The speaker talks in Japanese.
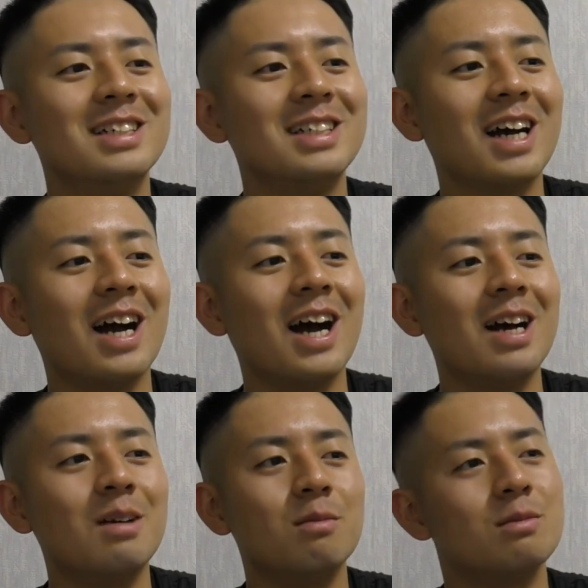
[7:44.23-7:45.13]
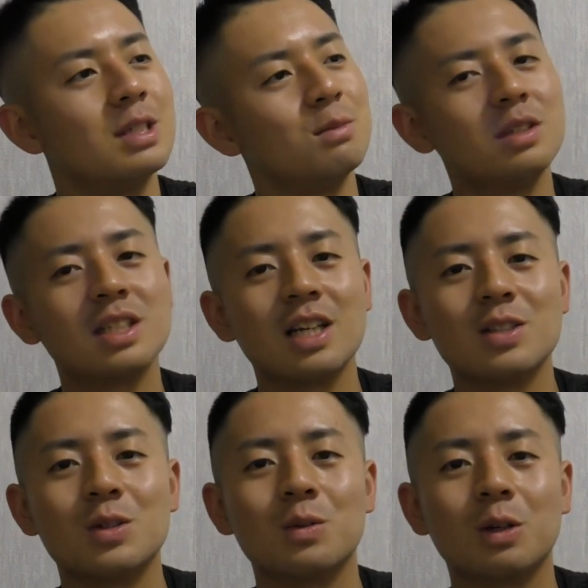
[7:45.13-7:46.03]
なんか、うん、自分で
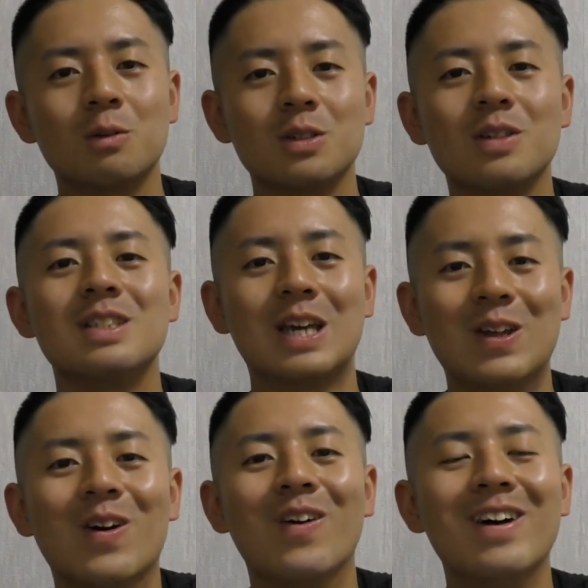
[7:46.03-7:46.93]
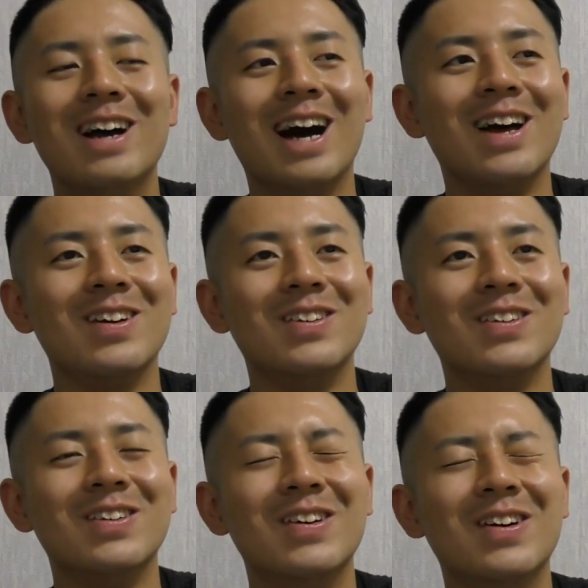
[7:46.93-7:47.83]
3っていうのは気持ち悪いんですけどあ
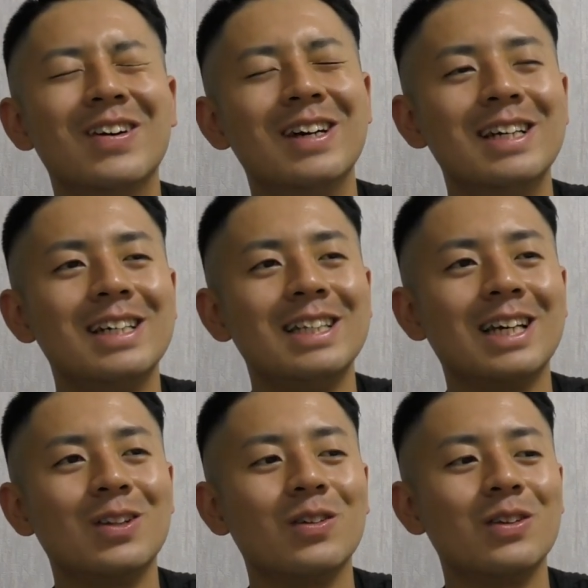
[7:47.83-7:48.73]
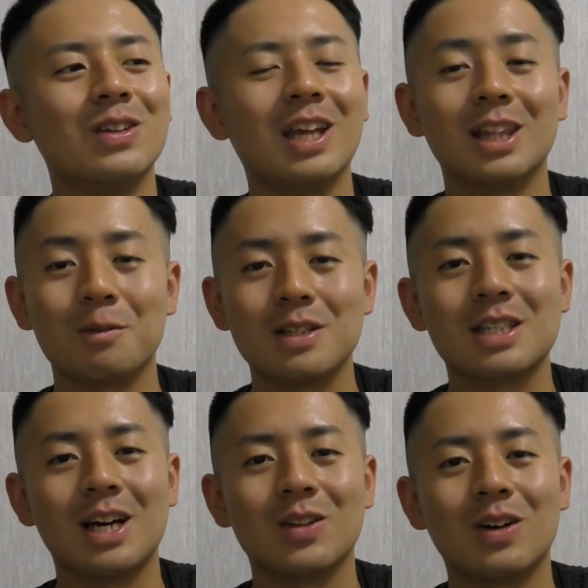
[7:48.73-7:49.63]
のーなんどんな風にやってます
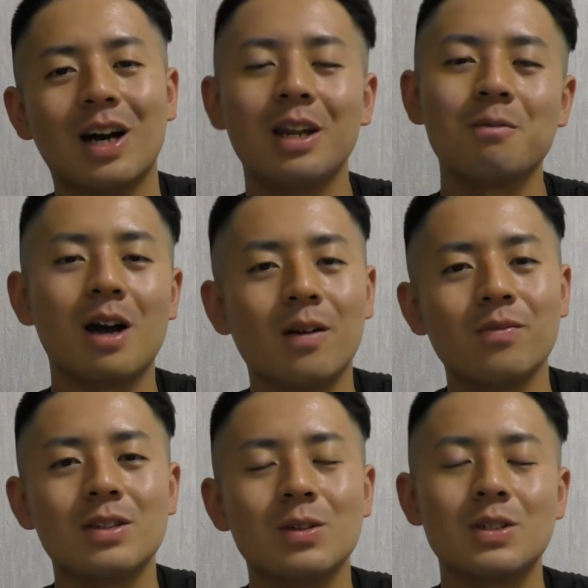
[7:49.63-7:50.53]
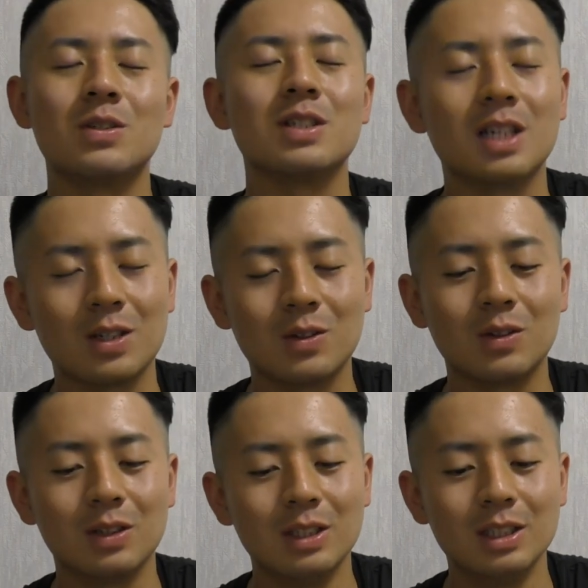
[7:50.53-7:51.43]
かとかあればどしどしあ
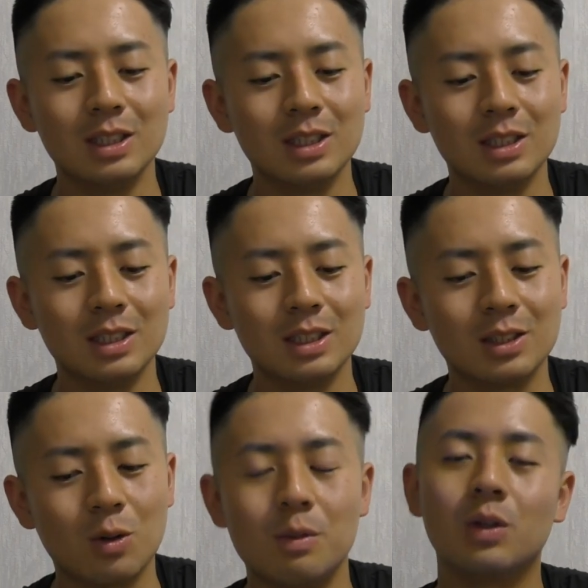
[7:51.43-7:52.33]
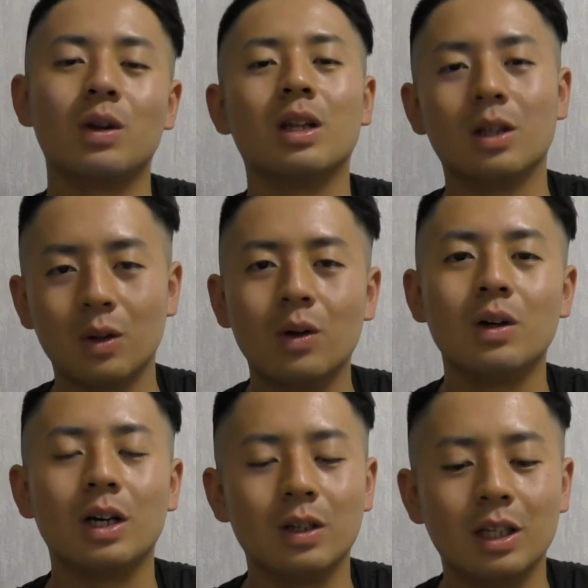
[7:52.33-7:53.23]
のコメント欄など
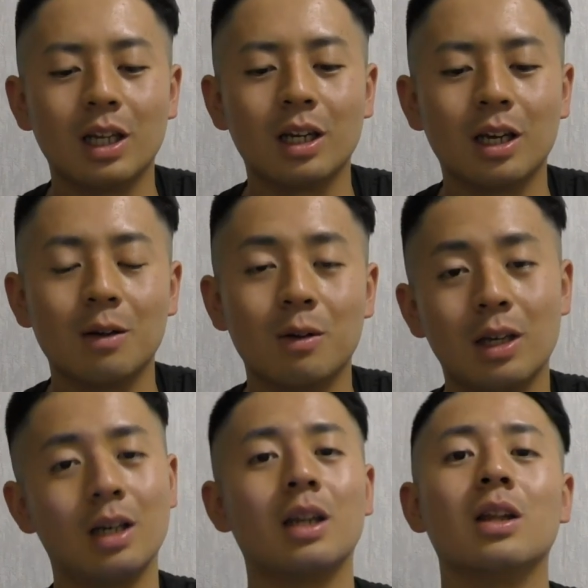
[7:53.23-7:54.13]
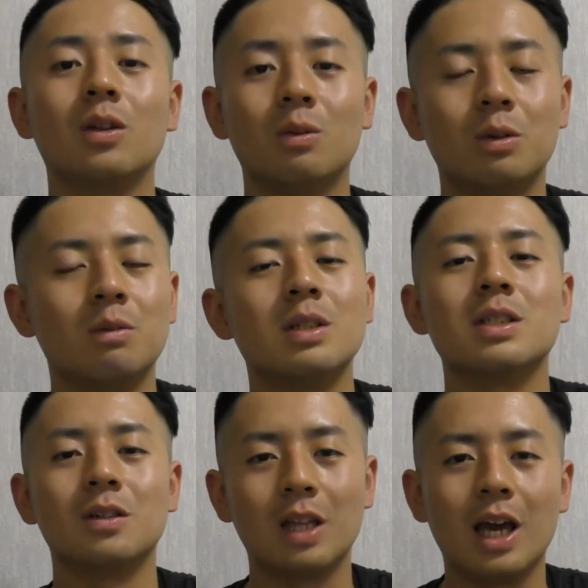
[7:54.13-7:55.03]
あのいただければいいかなと思いま
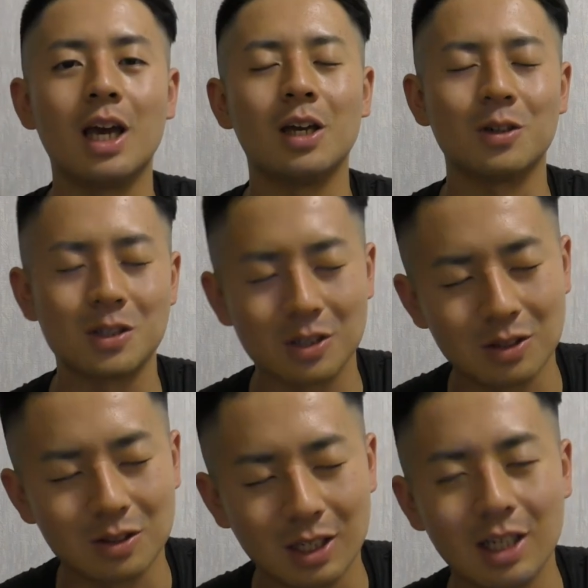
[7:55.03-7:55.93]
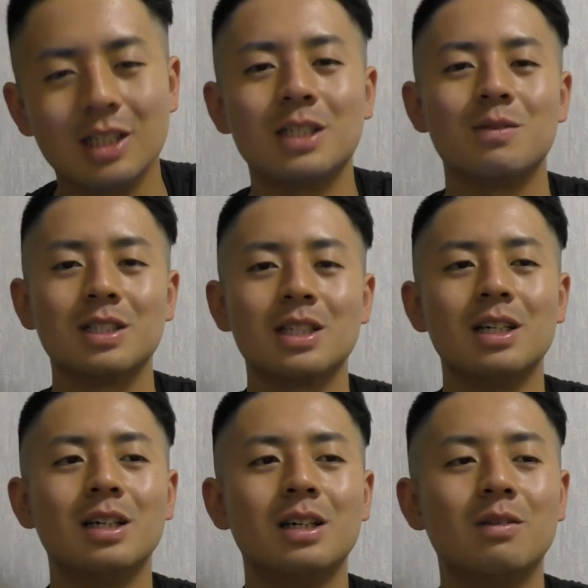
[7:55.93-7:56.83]
すのでよろしくお願いします
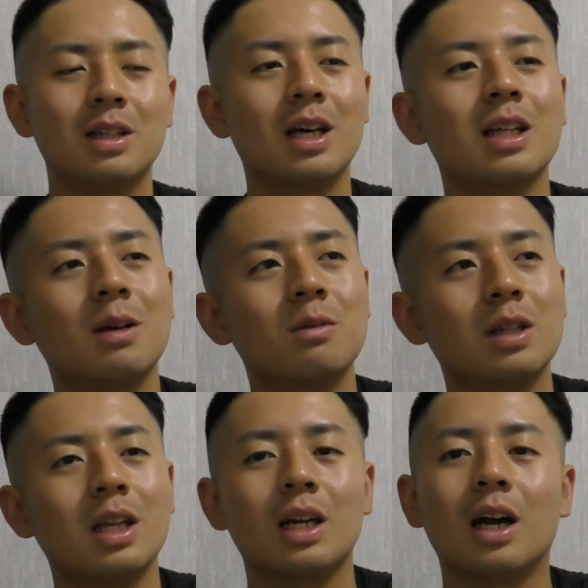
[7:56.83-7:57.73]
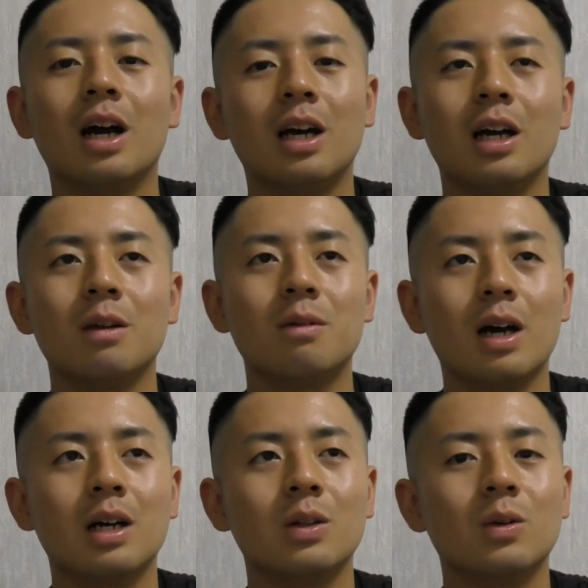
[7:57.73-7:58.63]
また多分何かあれ
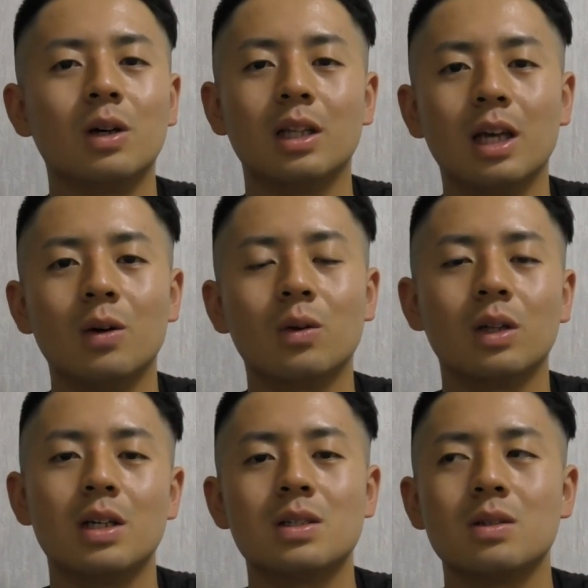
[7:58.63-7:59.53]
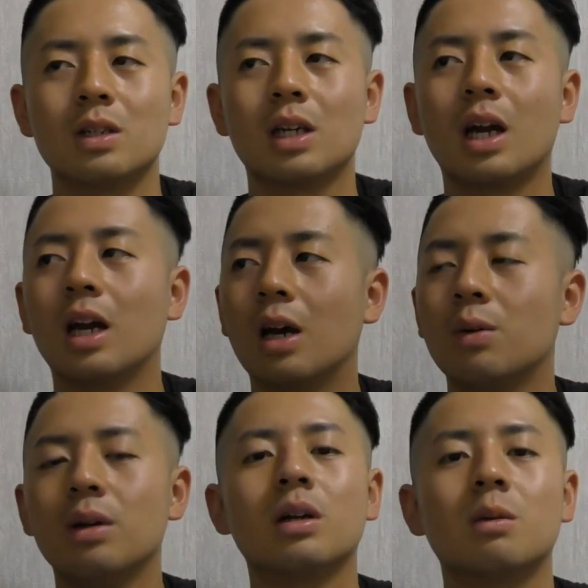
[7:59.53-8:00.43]
ば動画でお答えする機会が
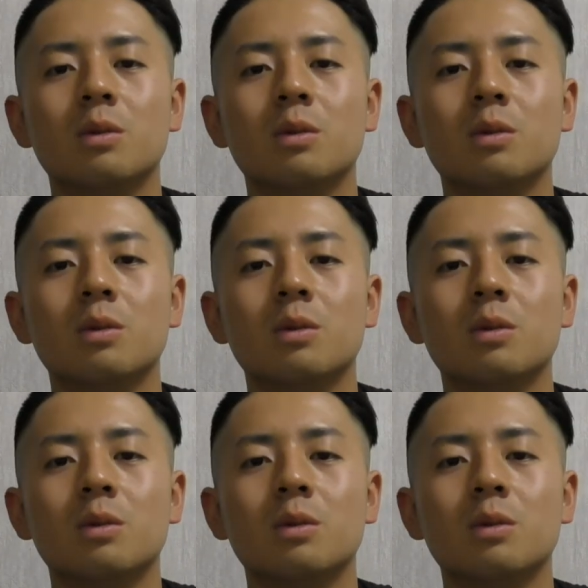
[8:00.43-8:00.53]
増えるか